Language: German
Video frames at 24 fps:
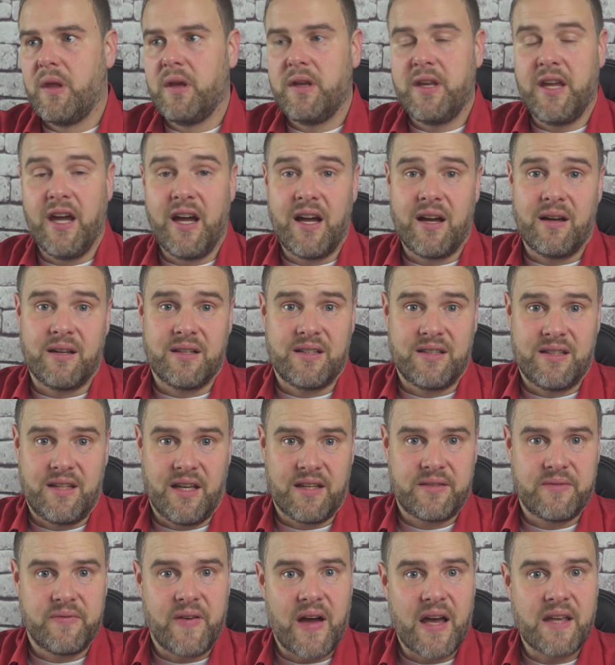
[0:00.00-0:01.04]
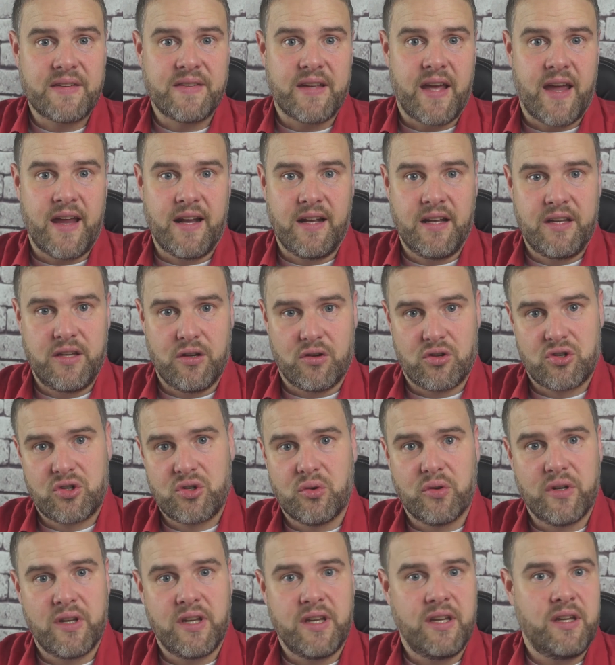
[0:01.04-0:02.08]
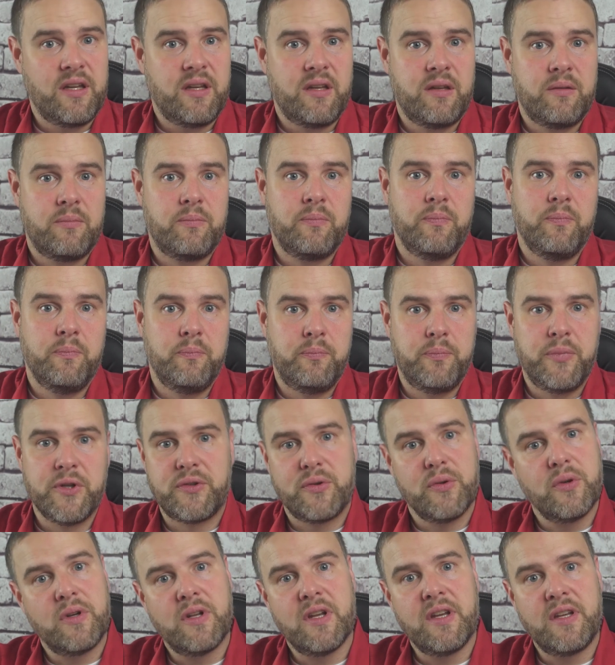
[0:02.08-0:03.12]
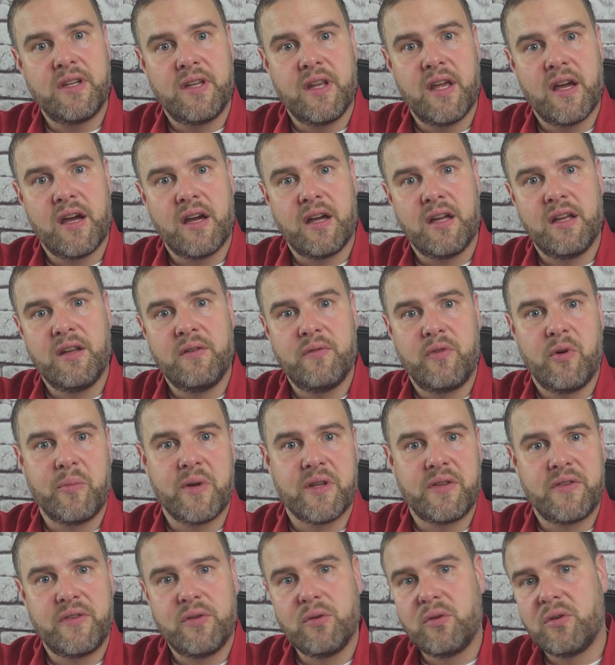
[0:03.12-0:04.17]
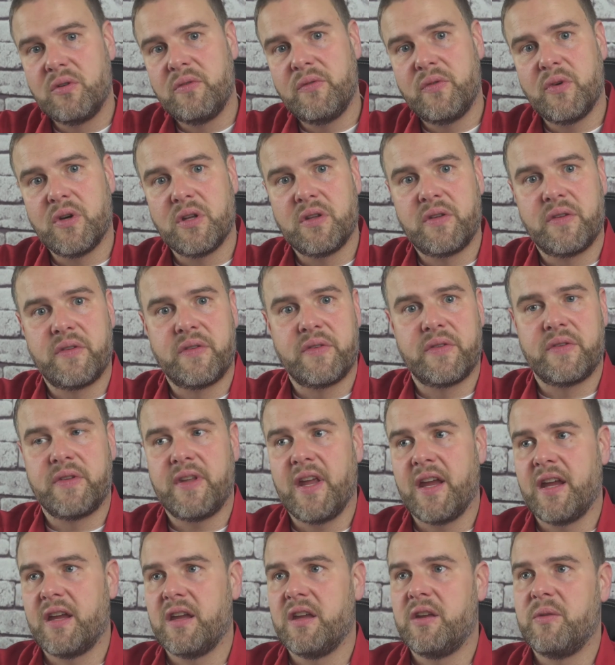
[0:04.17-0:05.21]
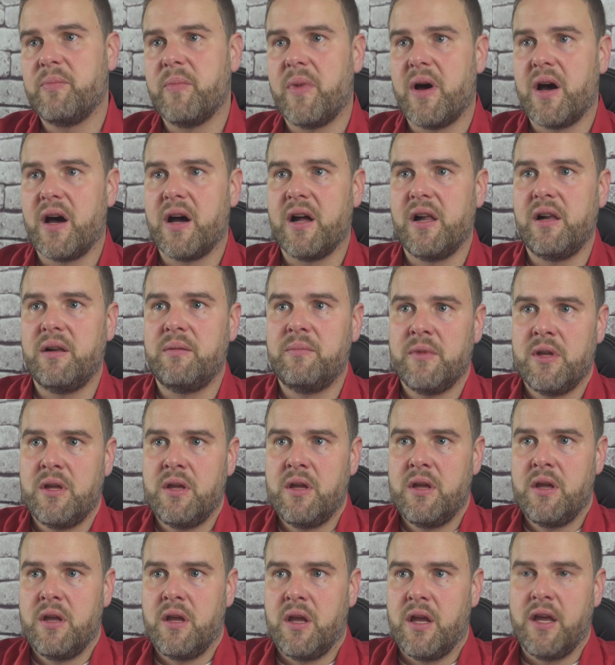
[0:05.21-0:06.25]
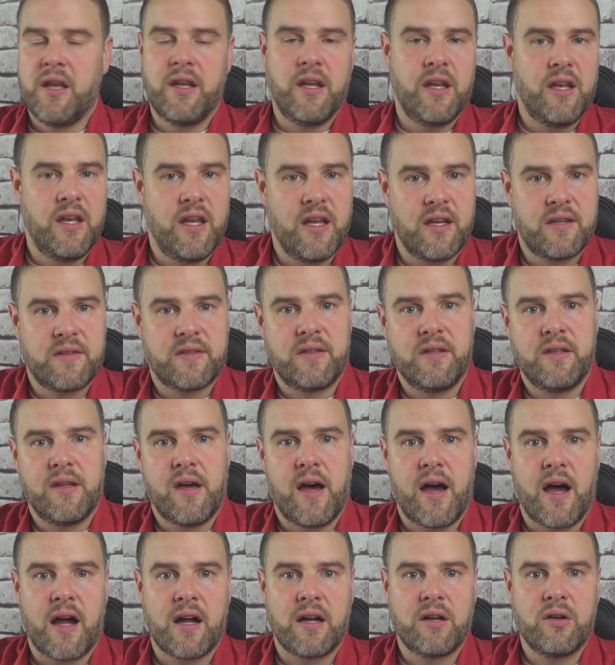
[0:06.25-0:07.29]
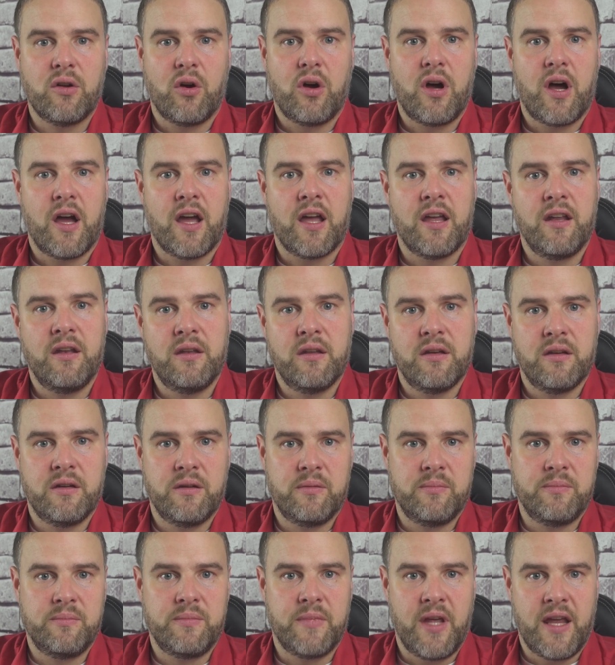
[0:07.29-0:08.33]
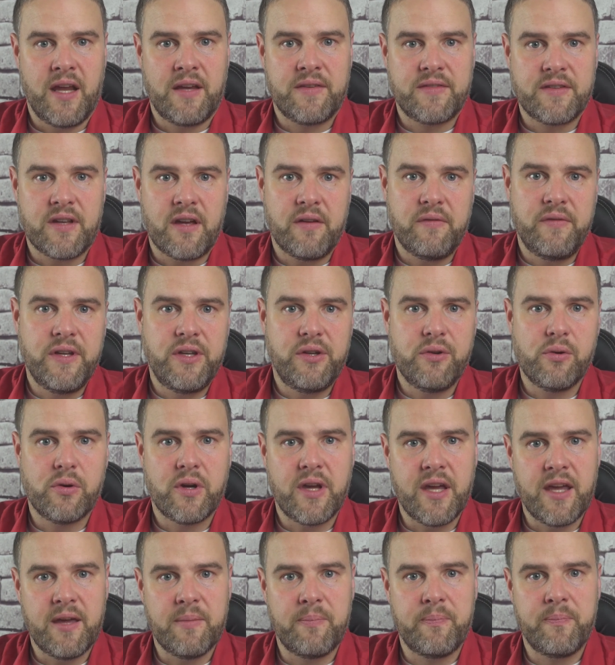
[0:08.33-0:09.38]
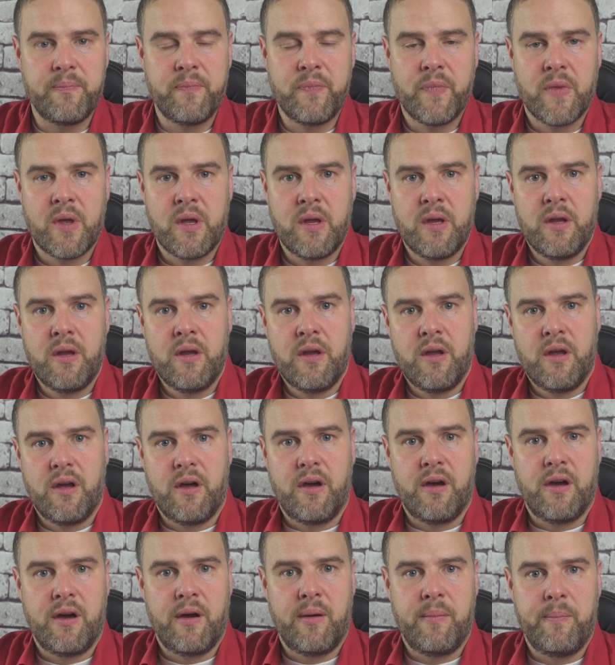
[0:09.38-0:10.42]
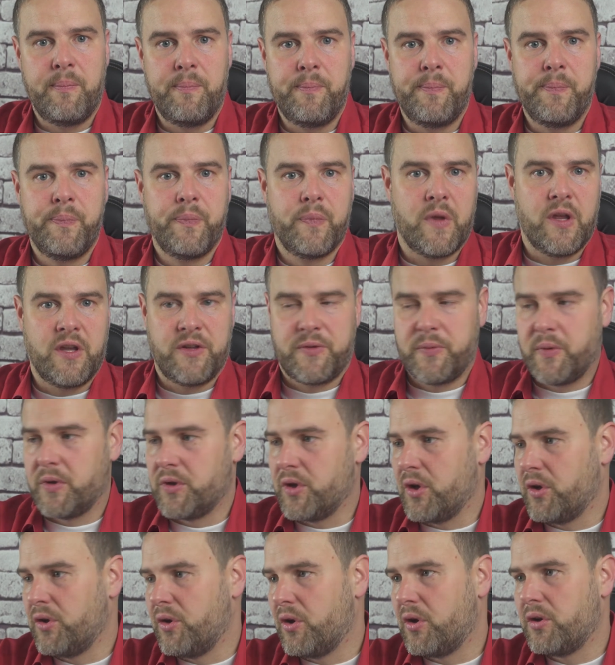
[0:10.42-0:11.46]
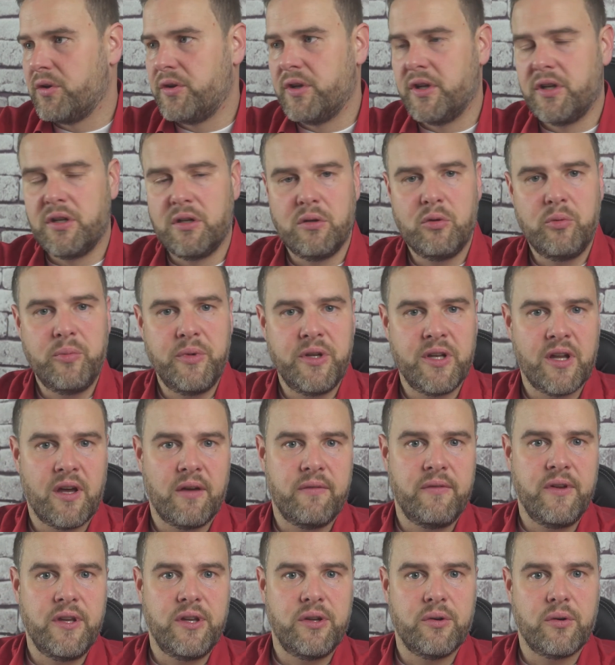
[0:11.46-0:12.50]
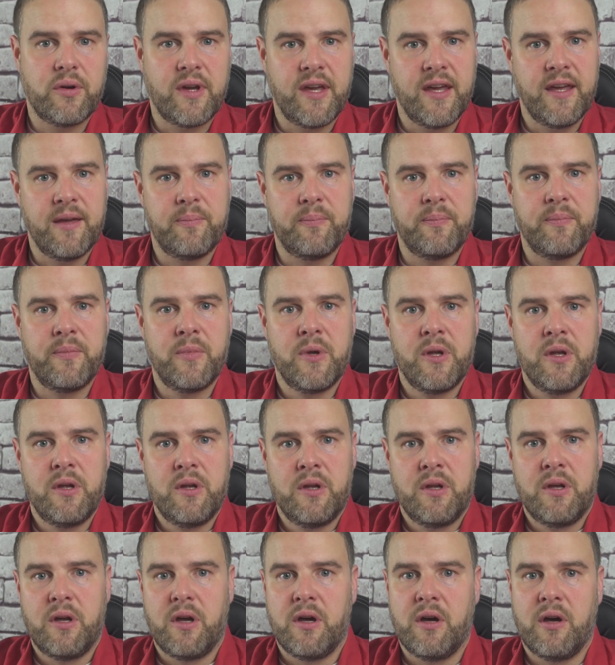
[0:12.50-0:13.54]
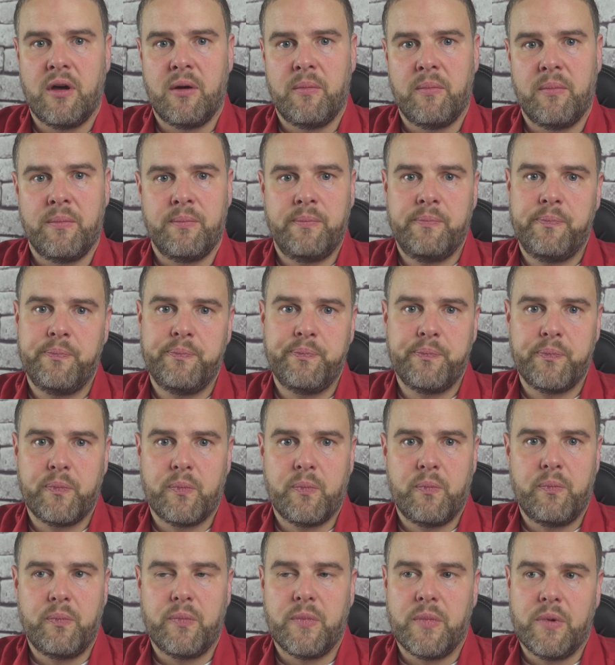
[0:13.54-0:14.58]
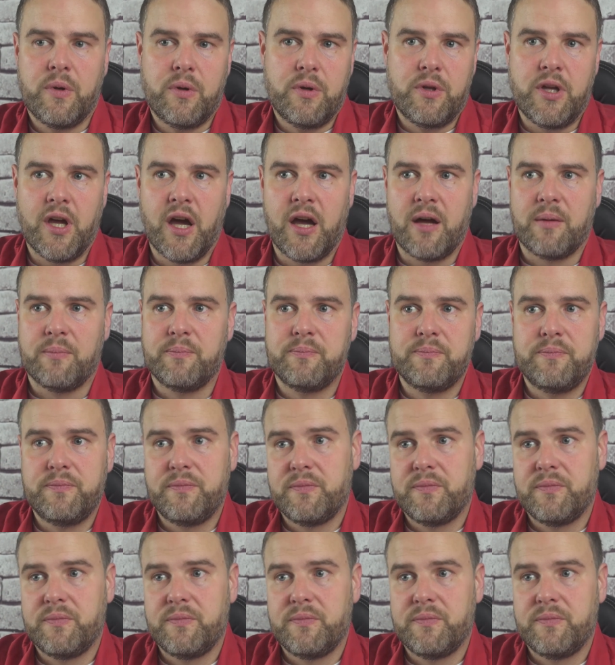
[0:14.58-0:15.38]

Ja, das war es eigentlich auch schon. Ich, bezüglich der Informationen wird es, denke ich mal, in den nächsten Tagen noch ein ähm, extra Video geben. Ähm, es wird auch noch ein Lumina-Video geben. Ähm, ja,